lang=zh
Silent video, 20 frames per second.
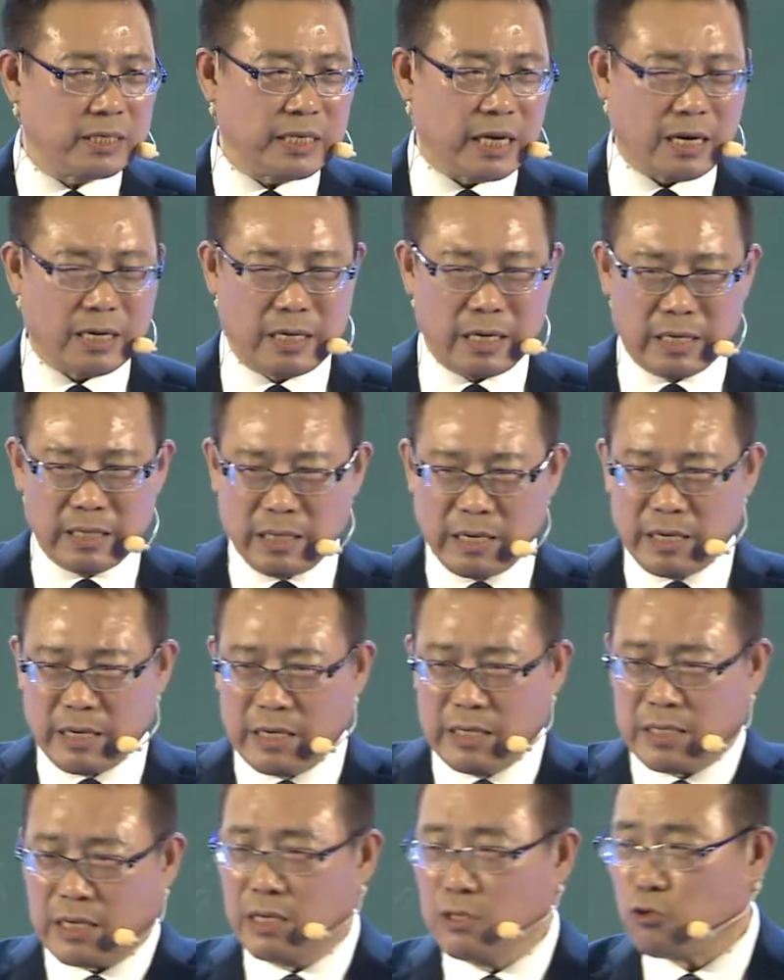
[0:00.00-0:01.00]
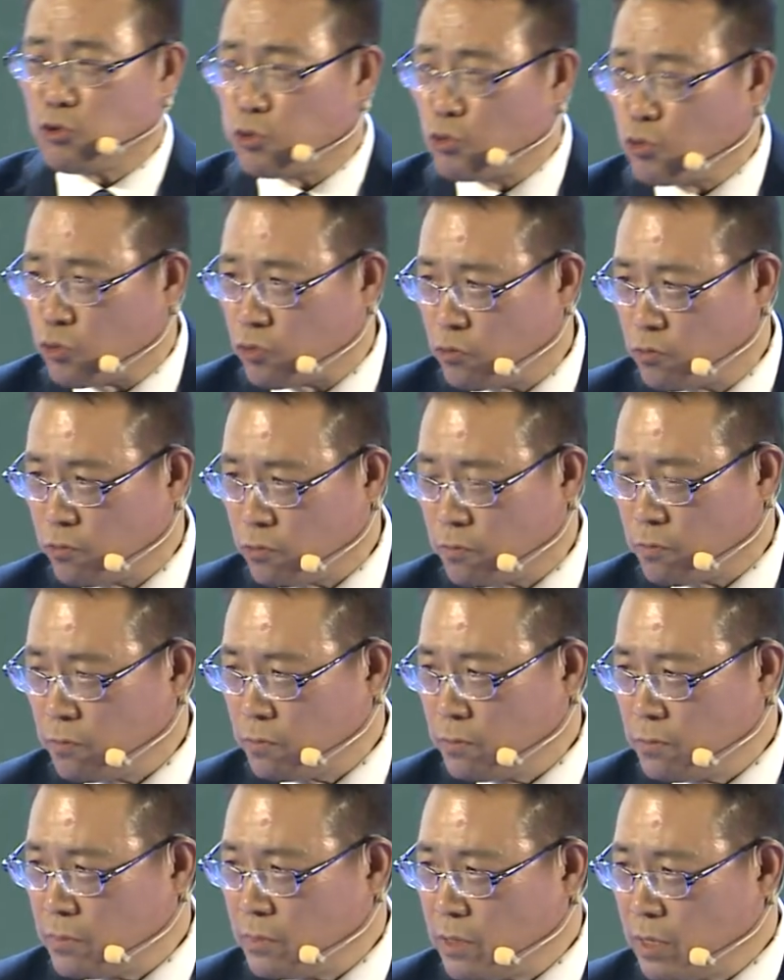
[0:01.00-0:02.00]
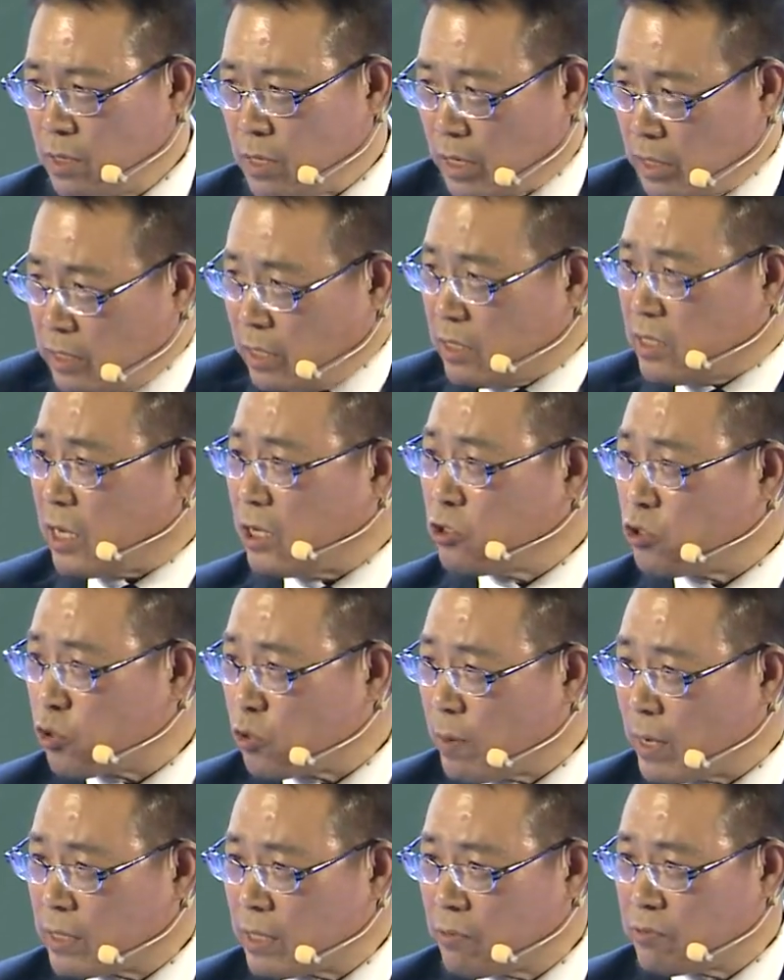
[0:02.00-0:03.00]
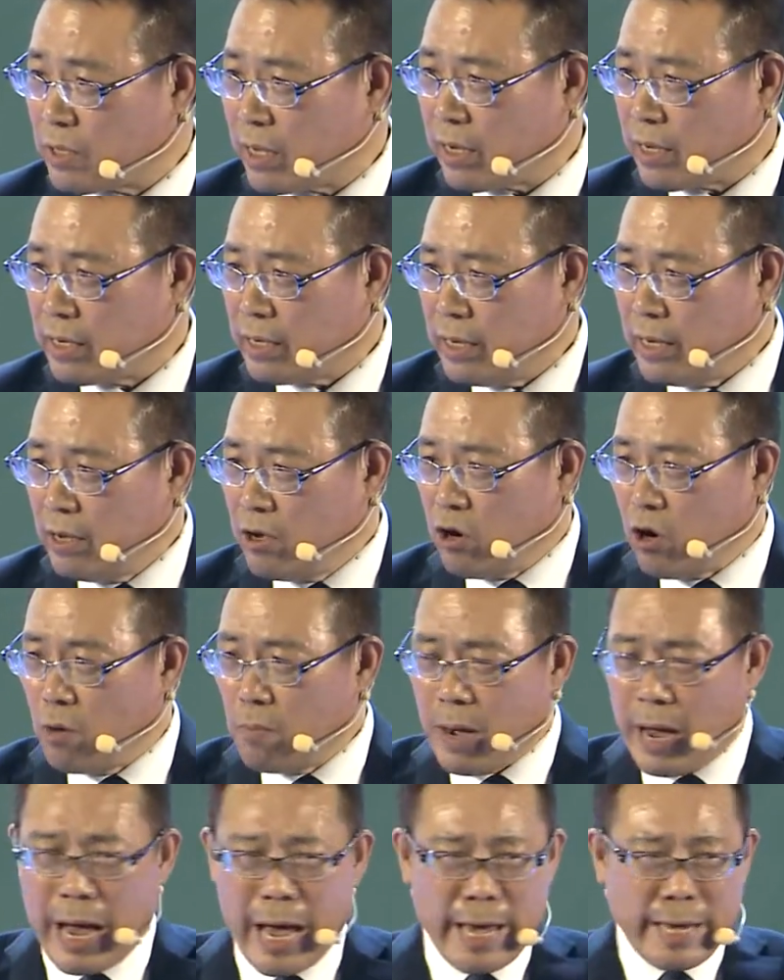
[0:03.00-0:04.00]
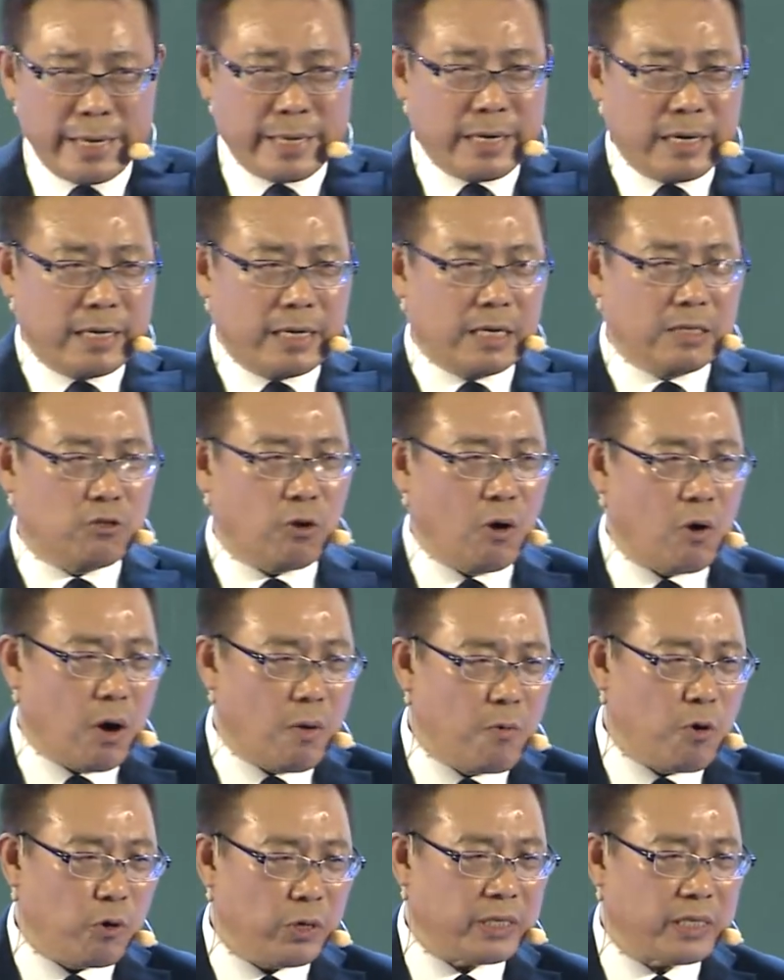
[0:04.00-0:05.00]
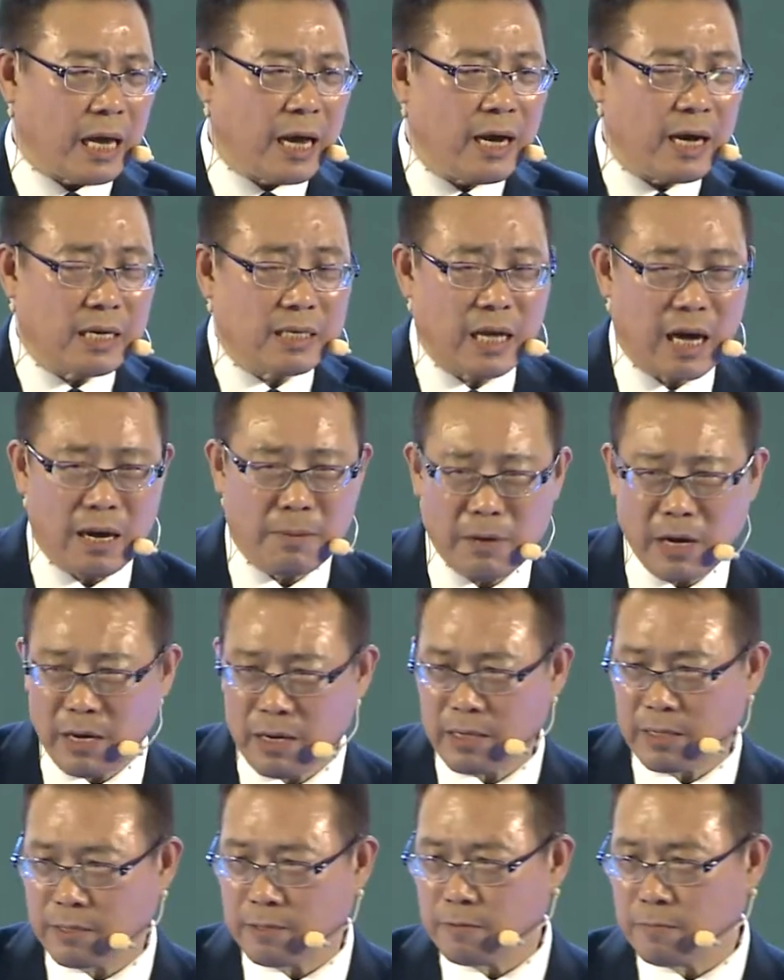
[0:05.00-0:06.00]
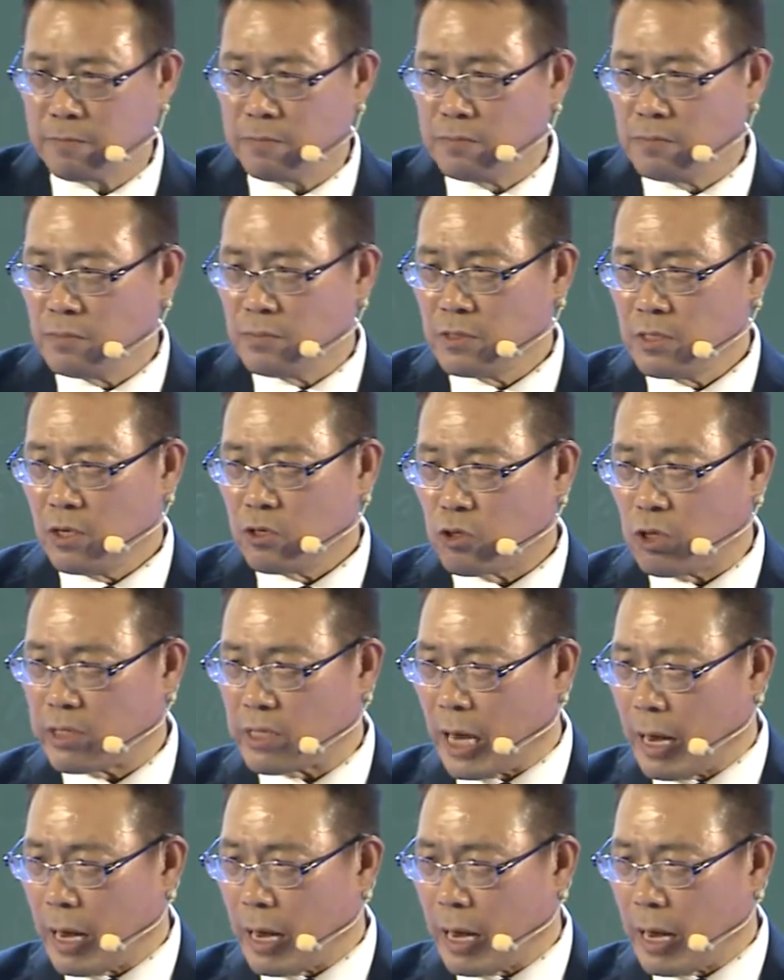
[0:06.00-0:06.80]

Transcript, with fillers: 讲人的一个深处，人的深处嘛，对不对？我们爱一个人的话，我们会伤害他吗？所以